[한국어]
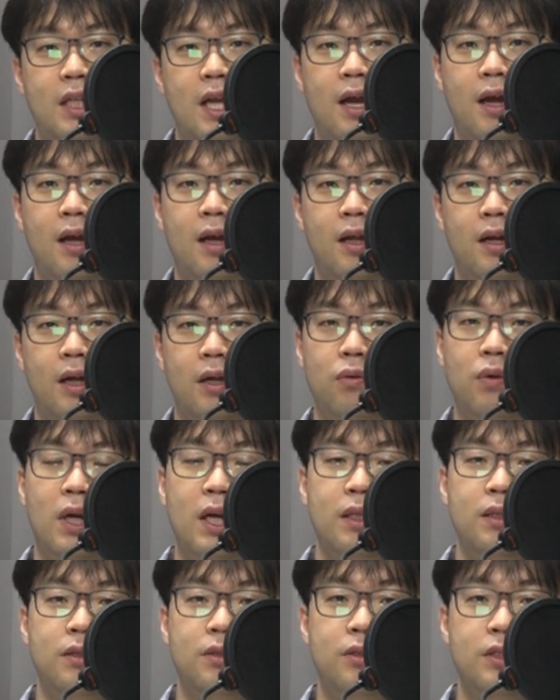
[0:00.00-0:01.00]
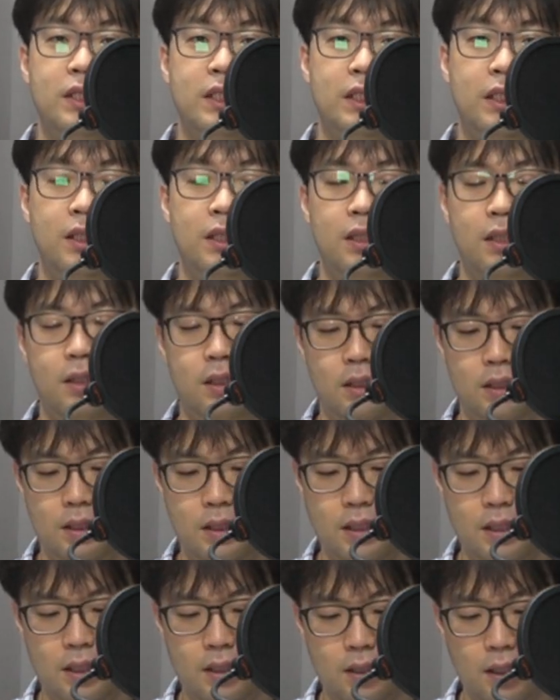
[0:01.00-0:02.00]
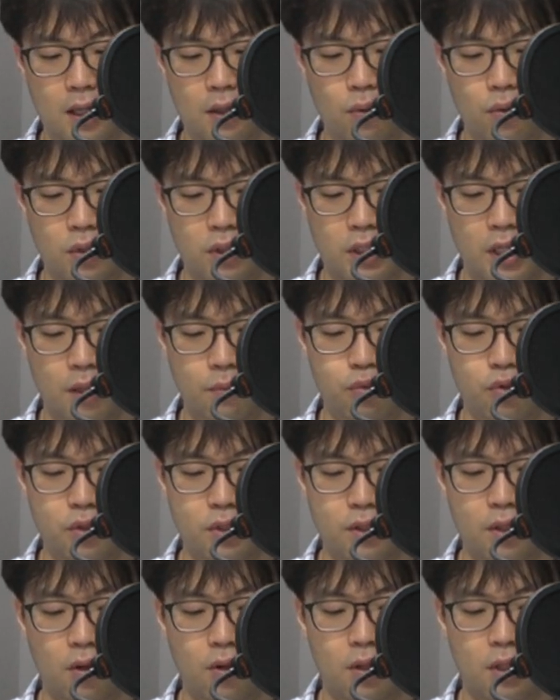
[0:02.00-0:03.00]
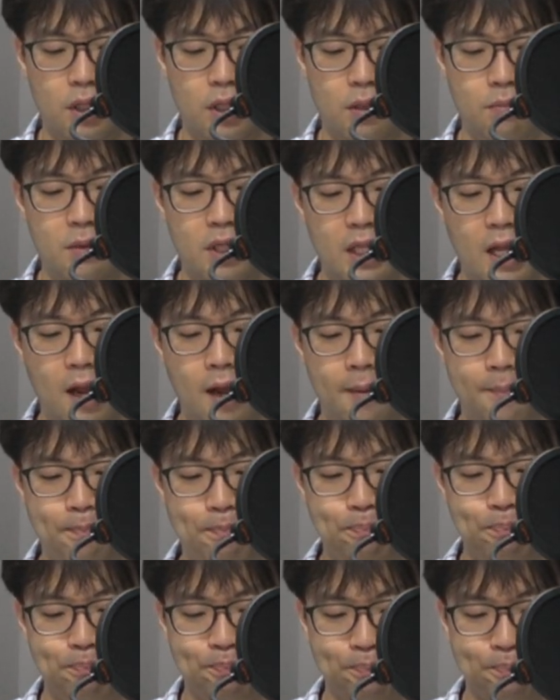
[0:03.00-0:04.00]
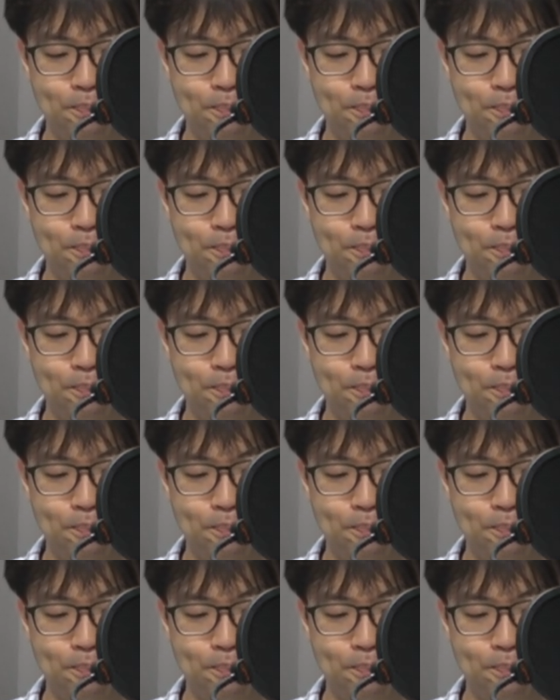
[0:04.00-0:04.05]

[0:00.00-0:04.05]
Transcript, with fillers: 수 있다라고 하는 것이 키에르케고르의 분석입니다.